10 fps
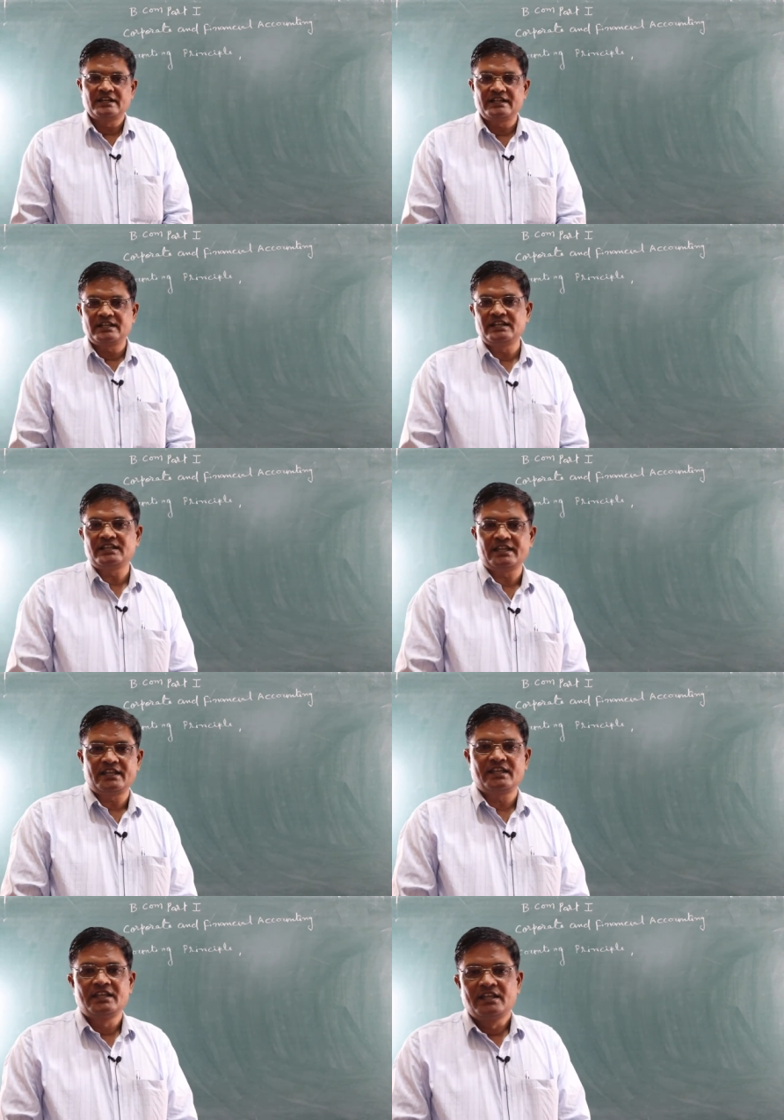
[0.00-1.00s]
इटली के
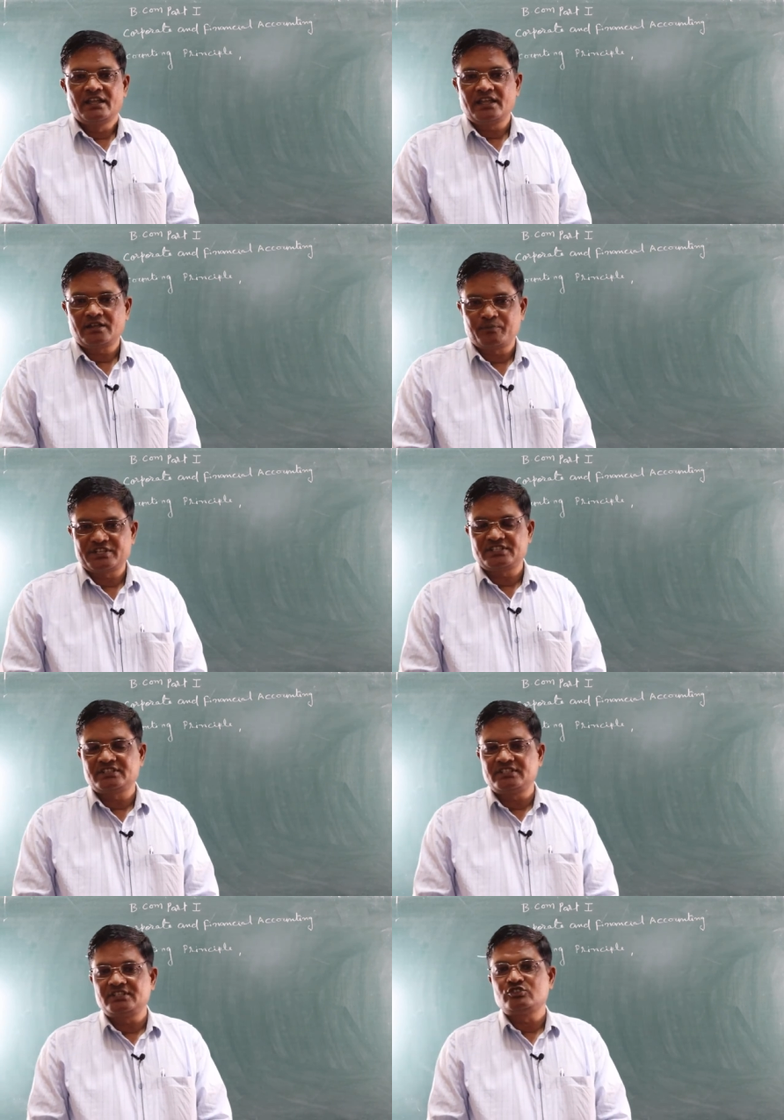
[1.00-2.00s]
एक
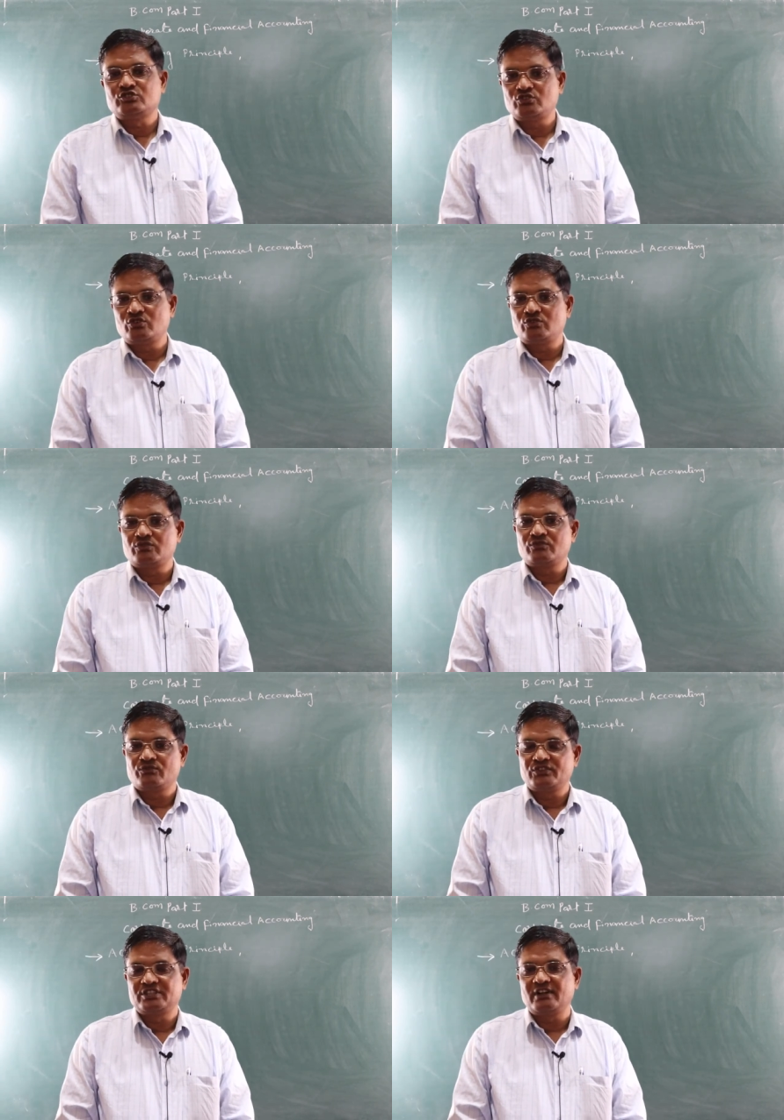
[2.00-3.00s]
प्रसिद्ध जो
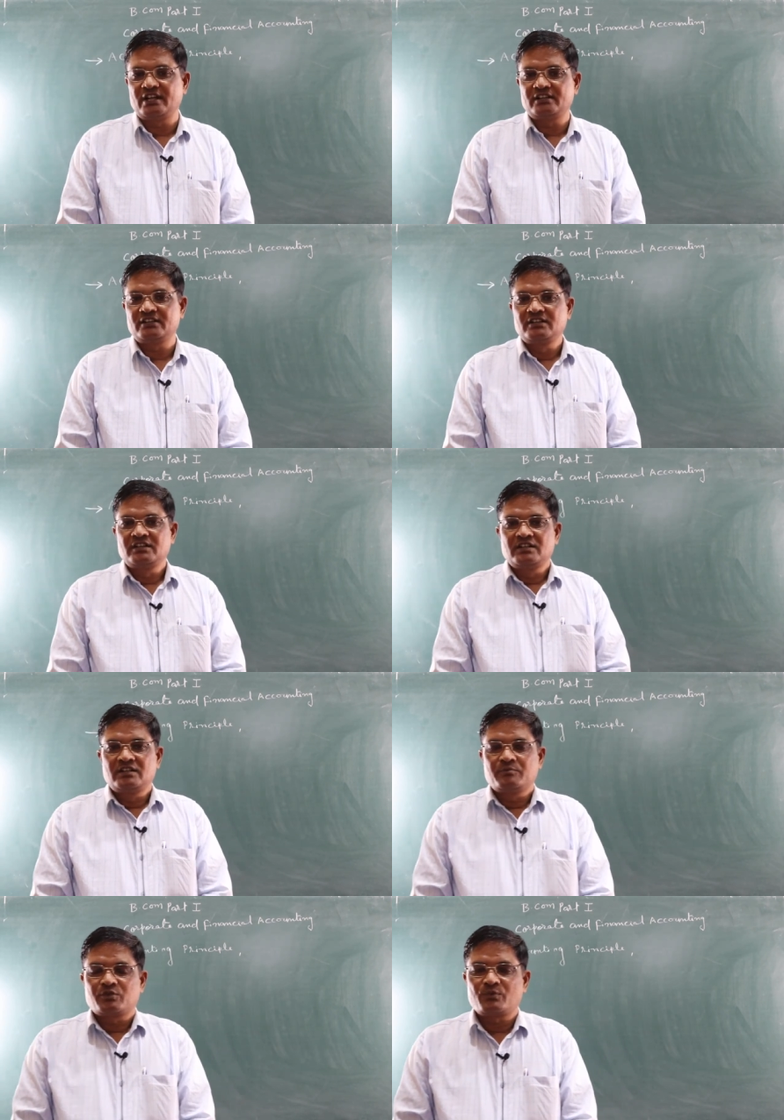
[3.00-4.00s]
विद्वान
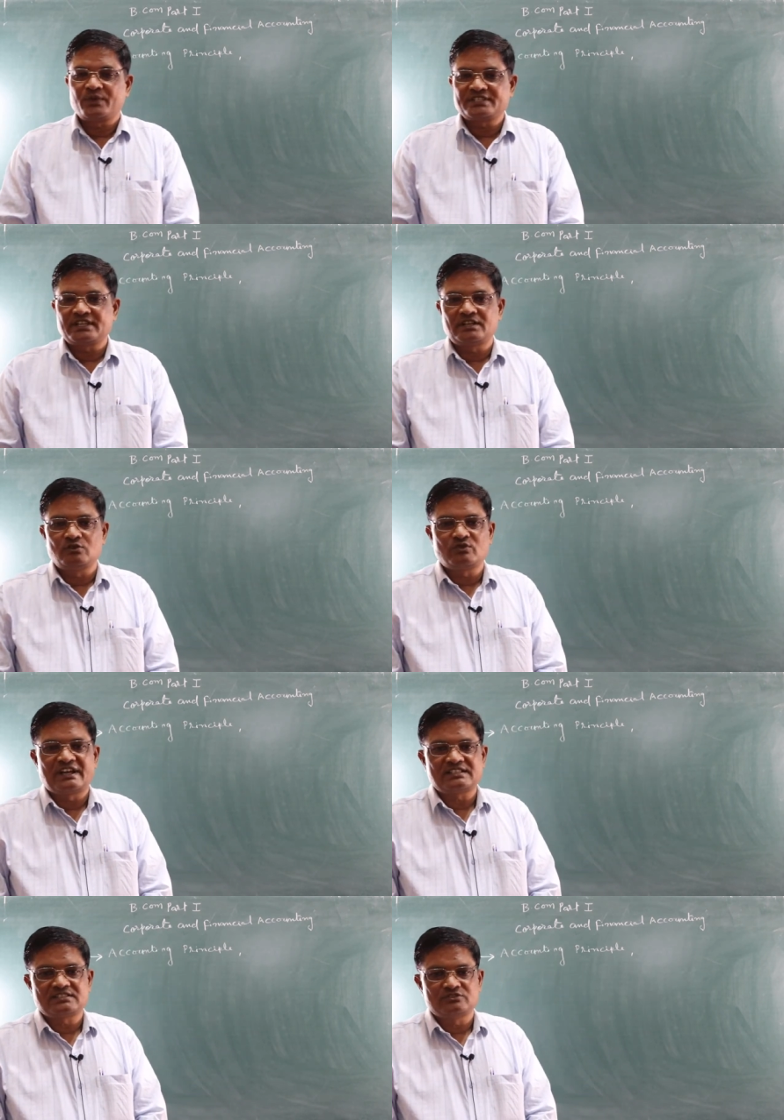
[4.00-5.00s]
प्रोफेसर
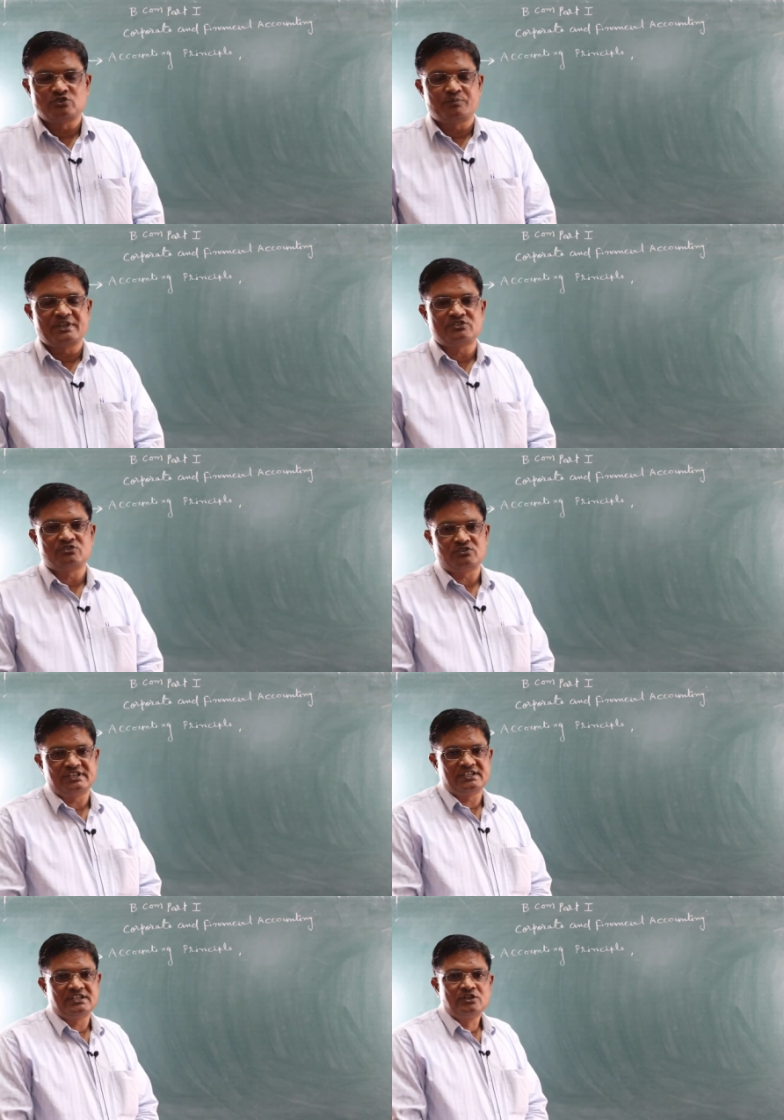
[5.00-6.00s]
लुकास जो
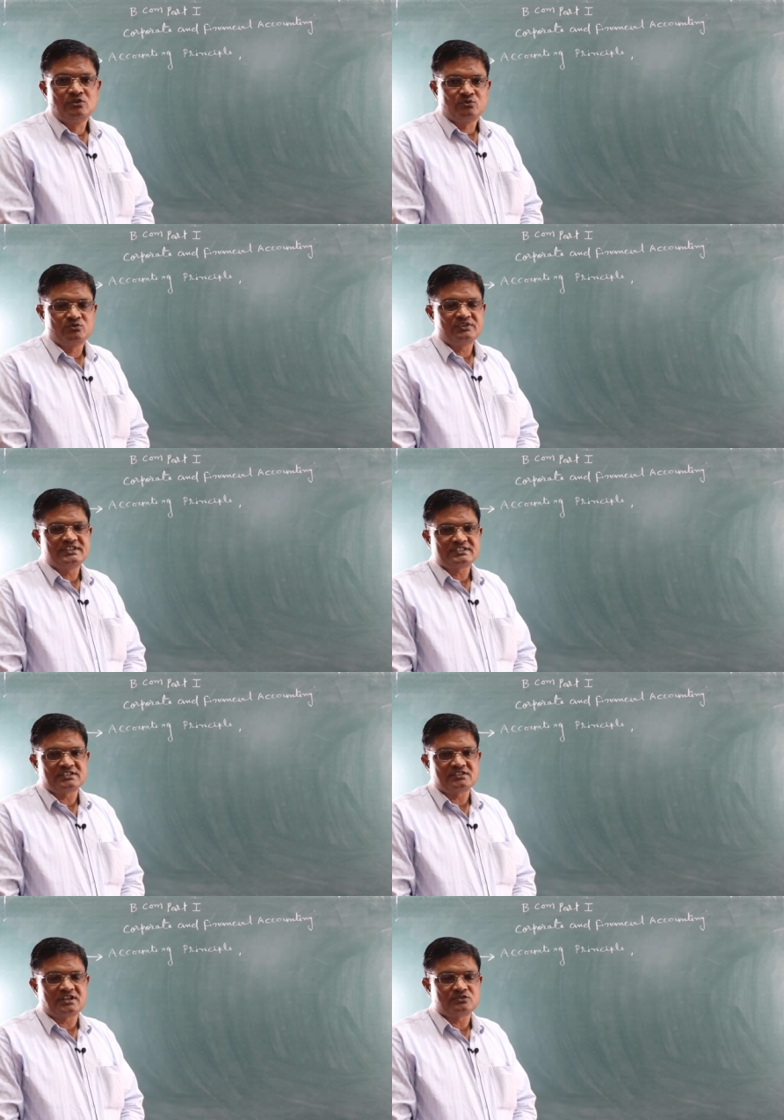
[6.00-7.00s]
पेशियोली उन्होंने
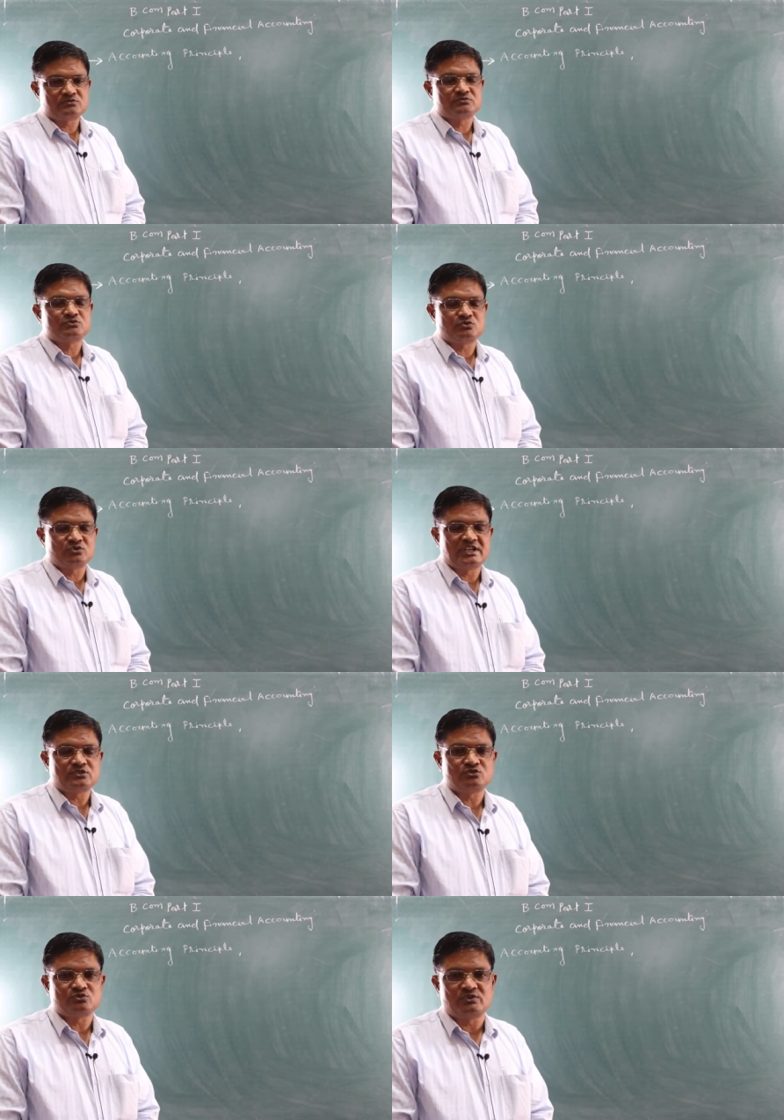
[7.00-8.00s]
सत्रह
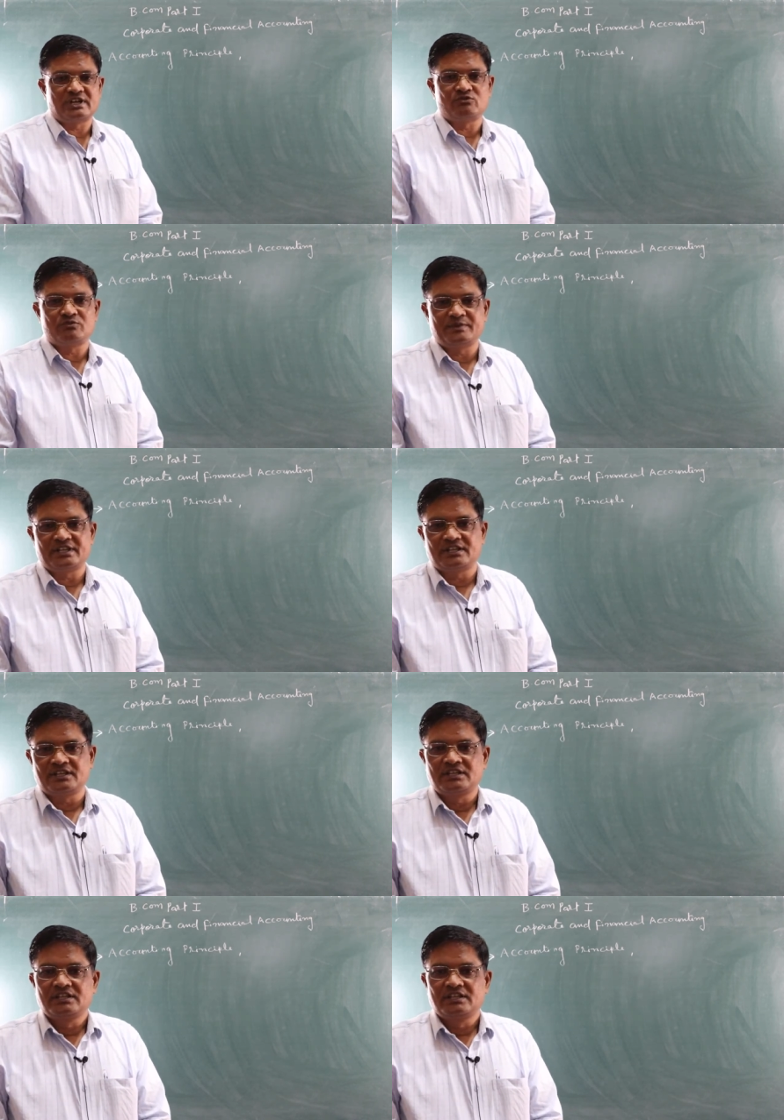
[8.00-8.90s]
चौदह में